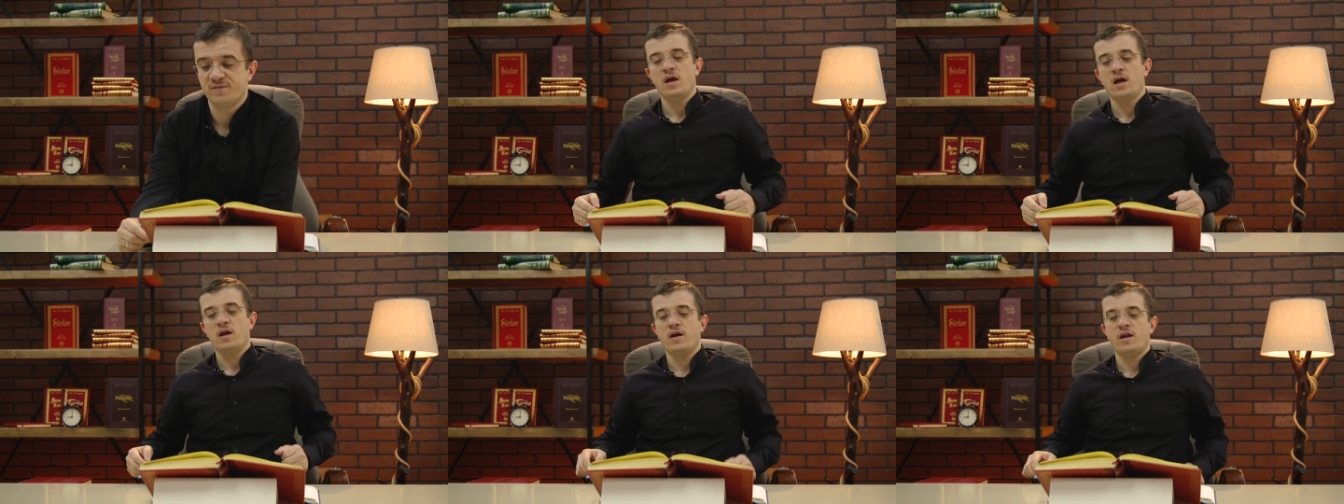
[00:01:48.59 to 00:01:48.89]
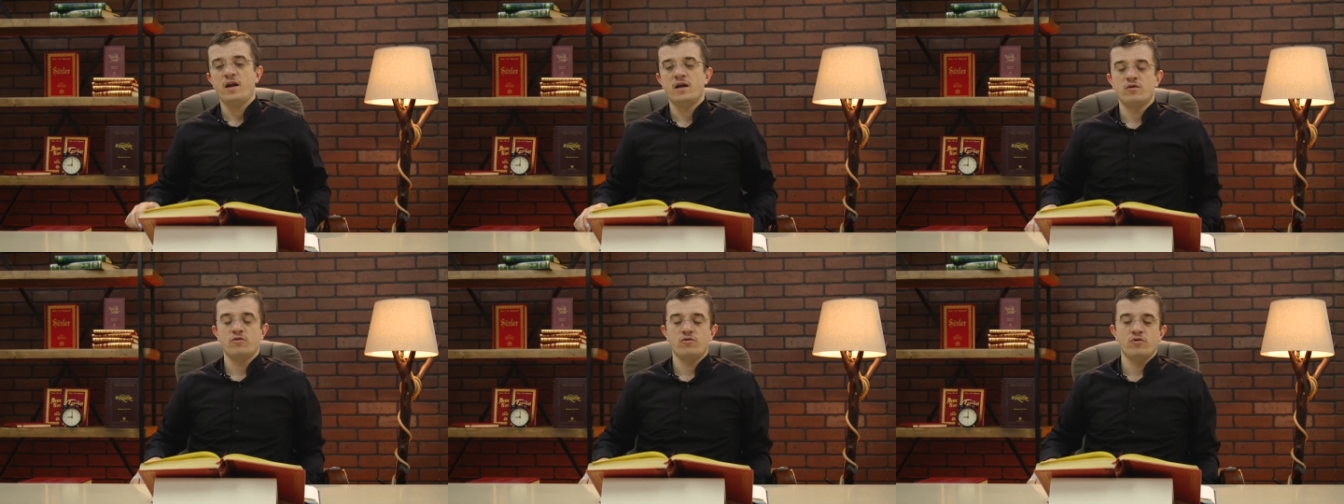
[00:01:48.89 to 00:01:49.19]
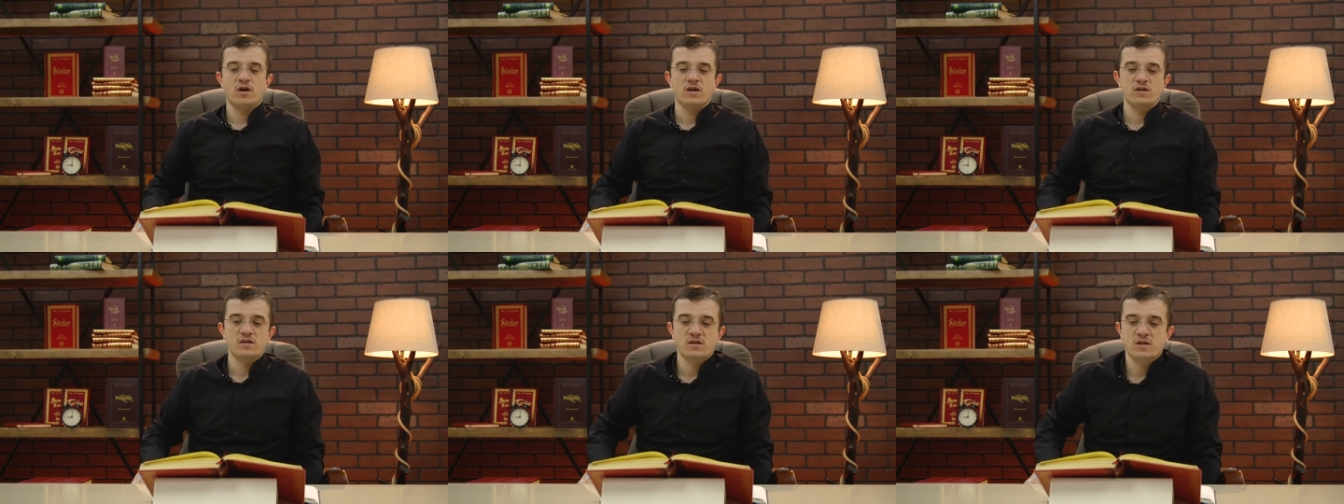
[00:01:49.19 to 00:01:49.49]
Yani herhalde
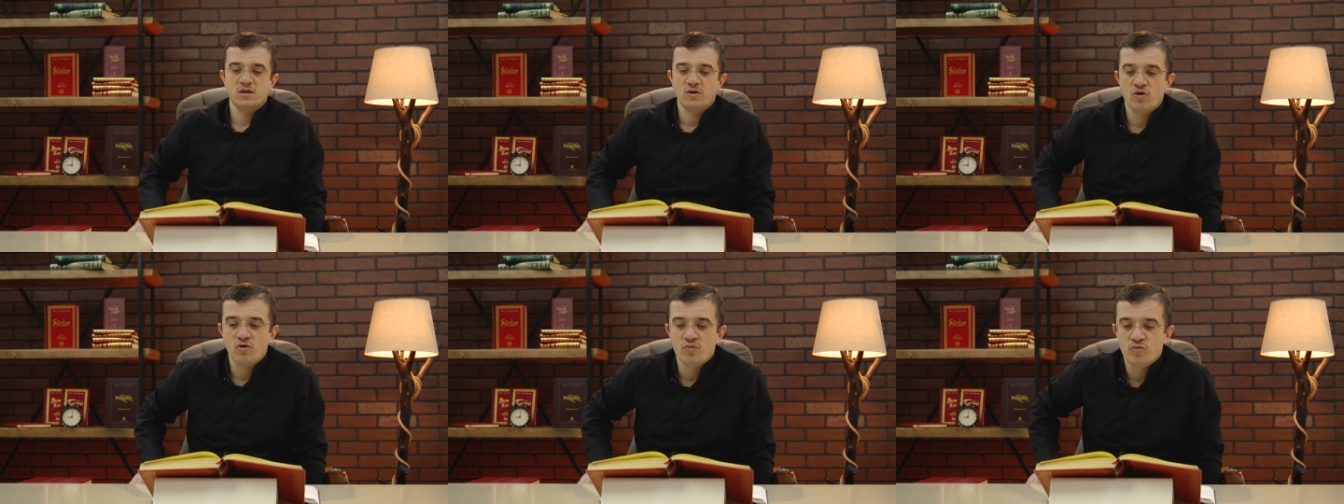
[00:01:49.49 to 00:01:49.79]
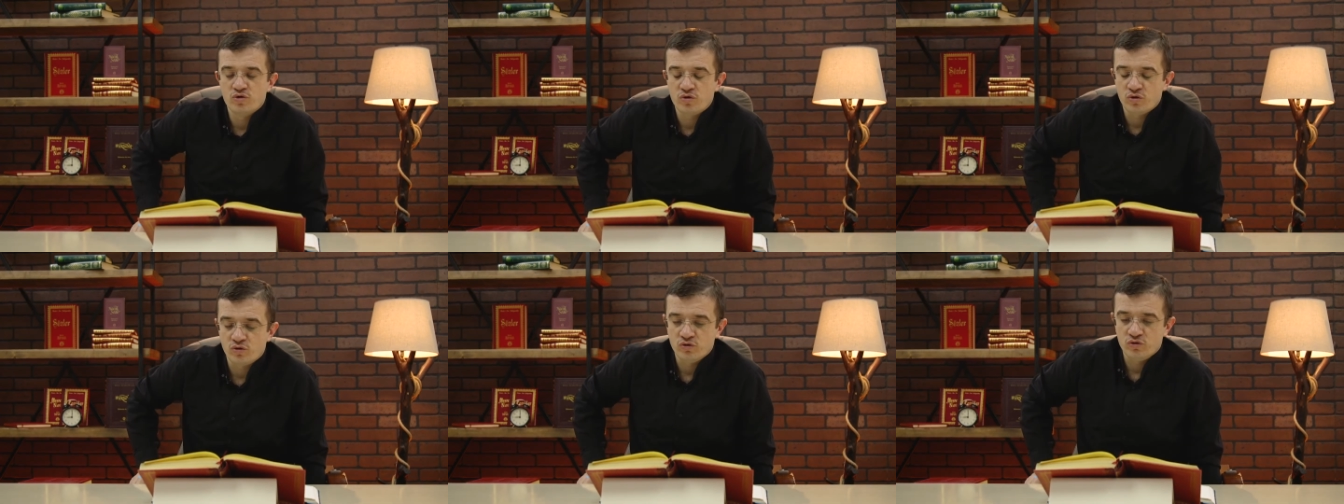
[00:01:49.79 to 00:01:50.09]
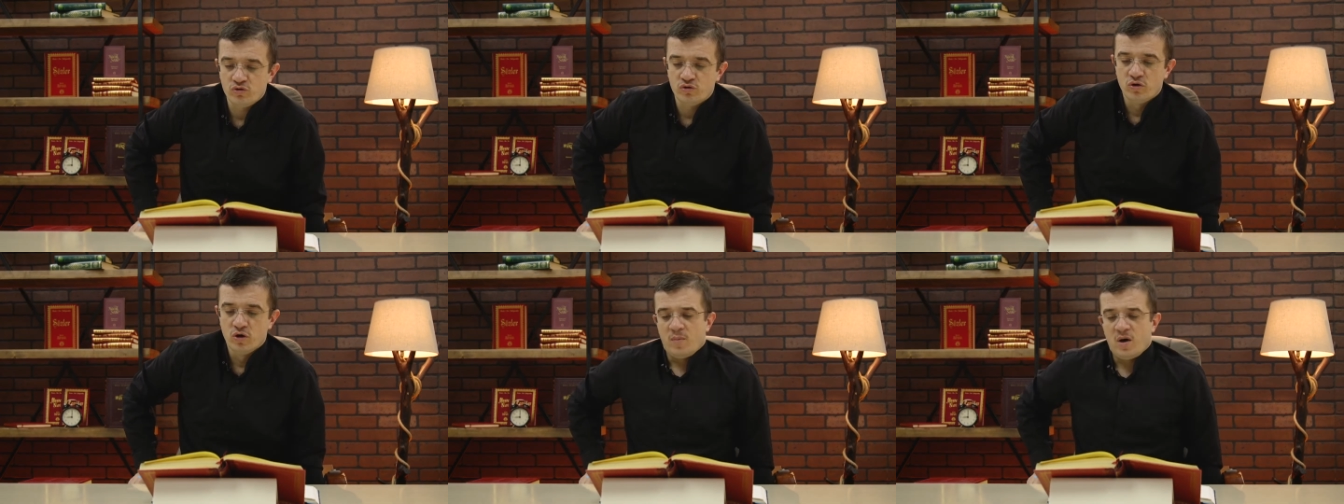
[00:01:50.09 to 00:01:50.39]
rüyasında görmüş
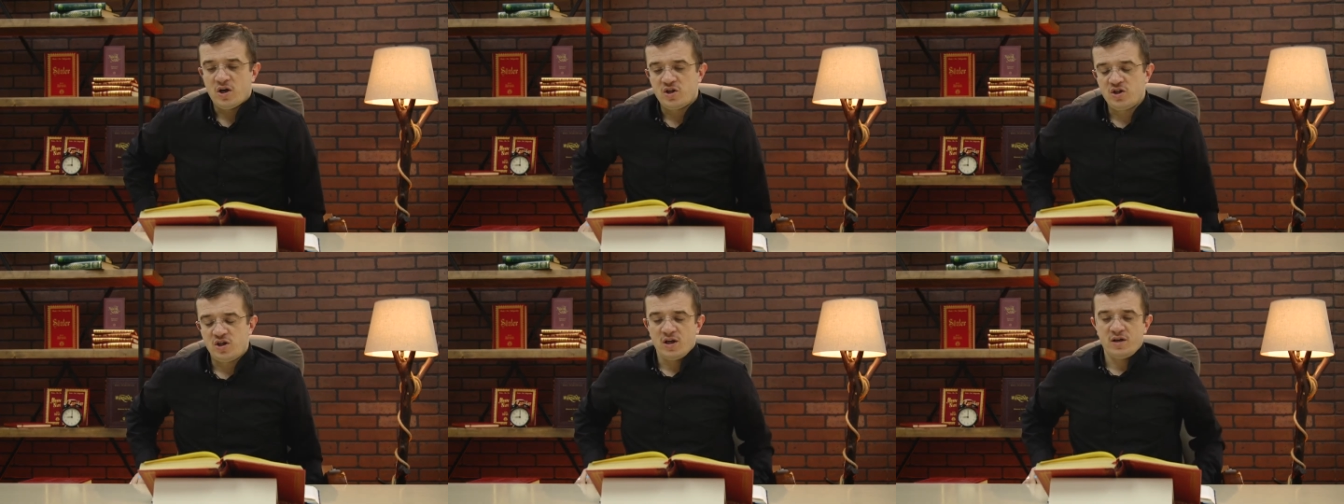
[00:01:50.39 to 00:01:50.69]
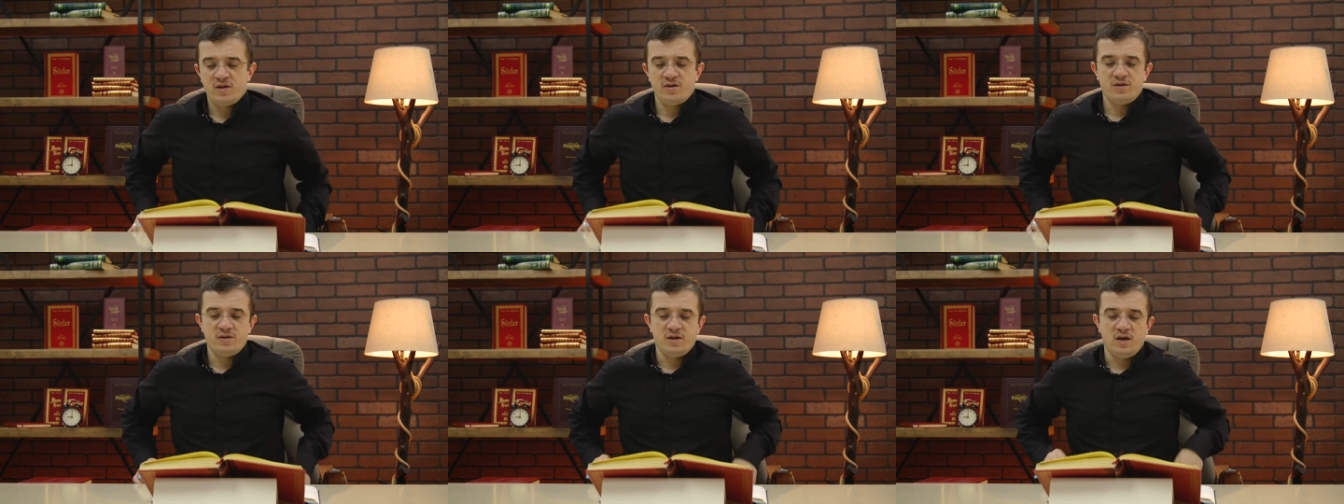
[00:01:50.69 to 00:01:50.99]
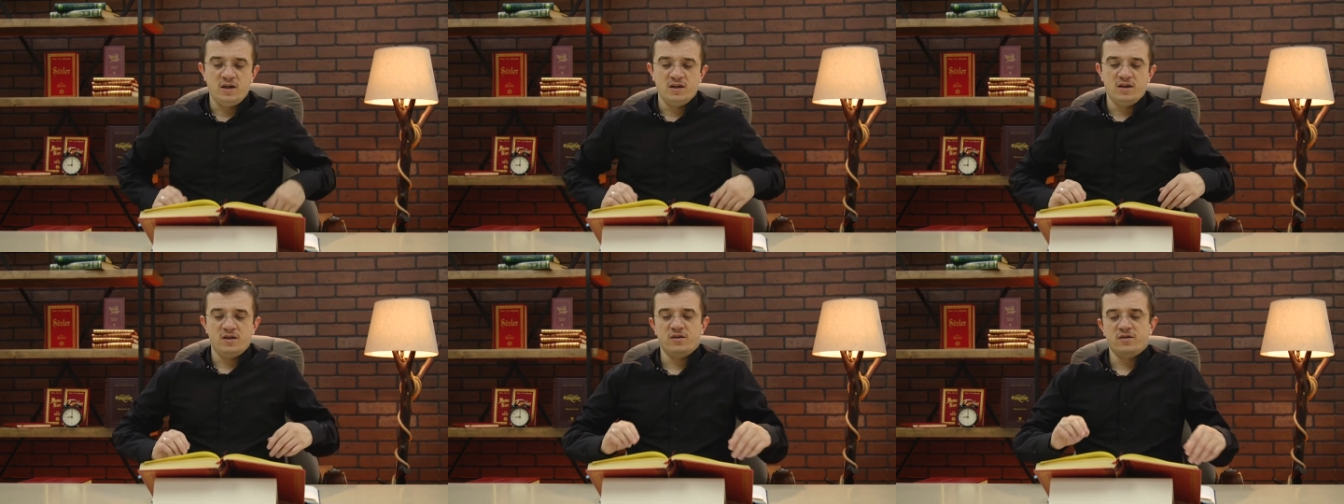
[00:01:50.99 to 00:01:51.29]
olduğu mahşer
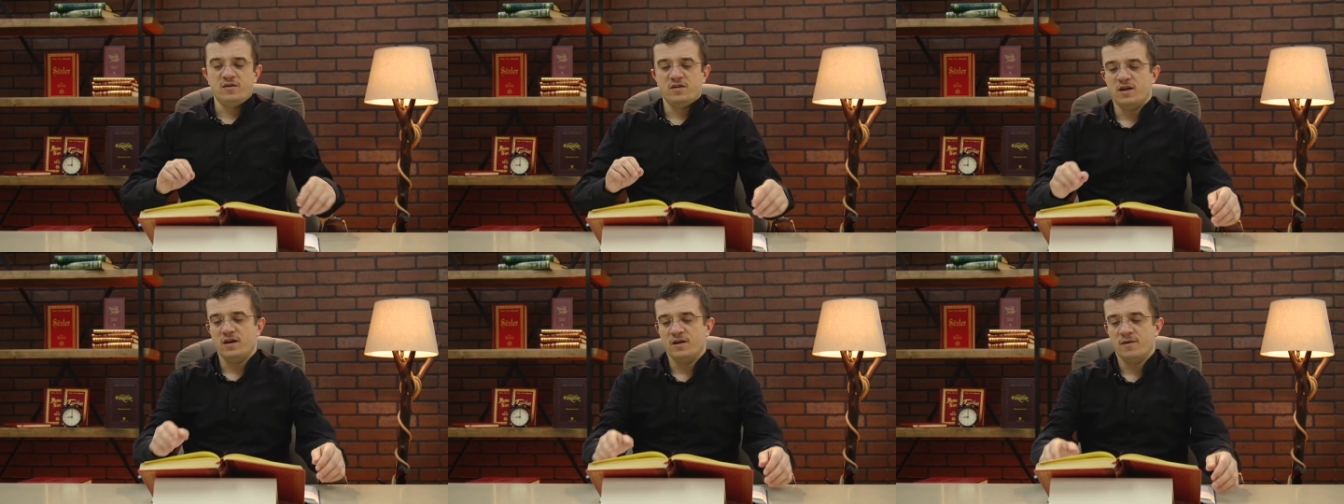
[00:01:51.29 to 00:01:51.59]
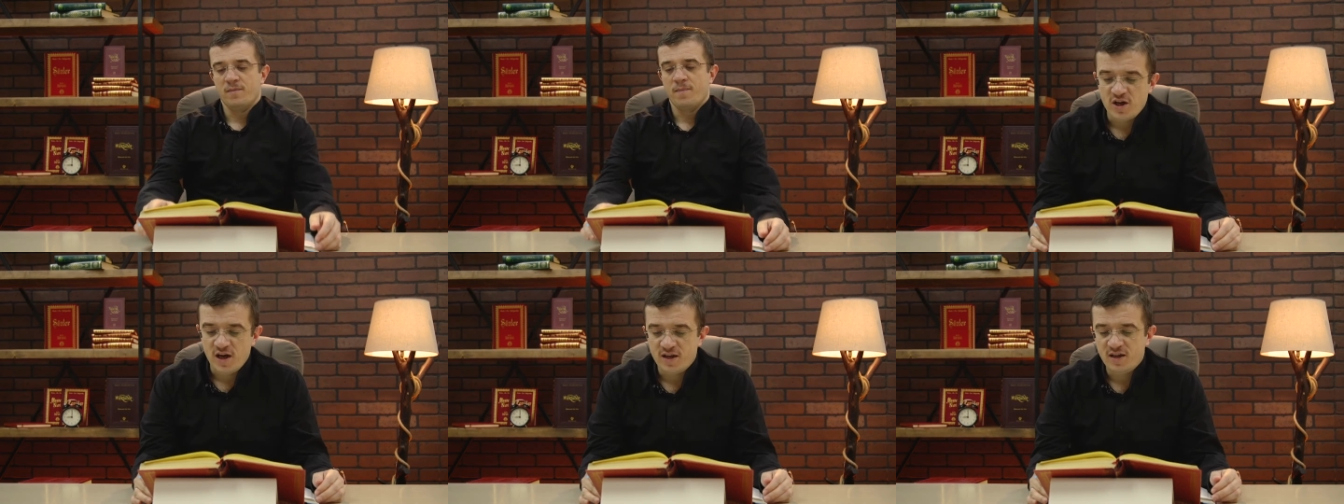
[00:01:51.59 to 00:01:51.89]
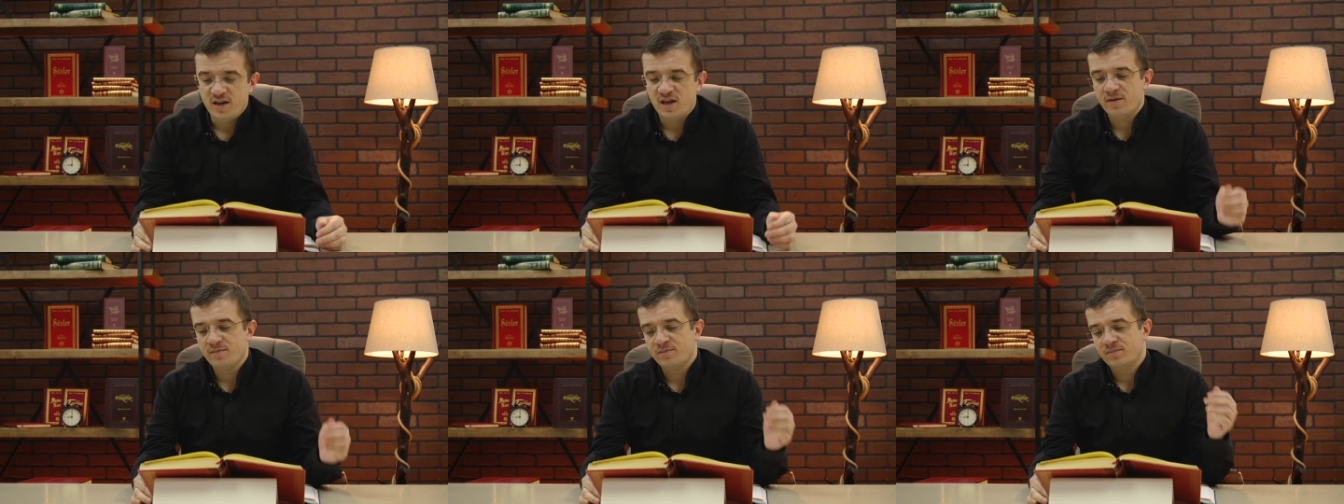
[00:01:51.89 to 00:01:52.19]
alanında
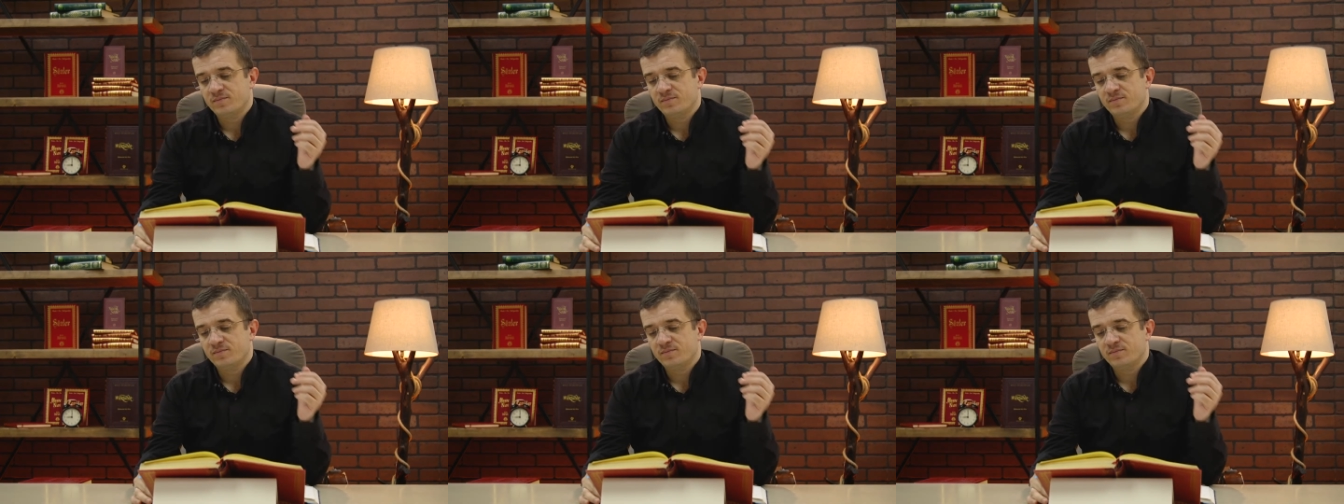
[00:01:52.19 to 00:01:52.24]
cehennem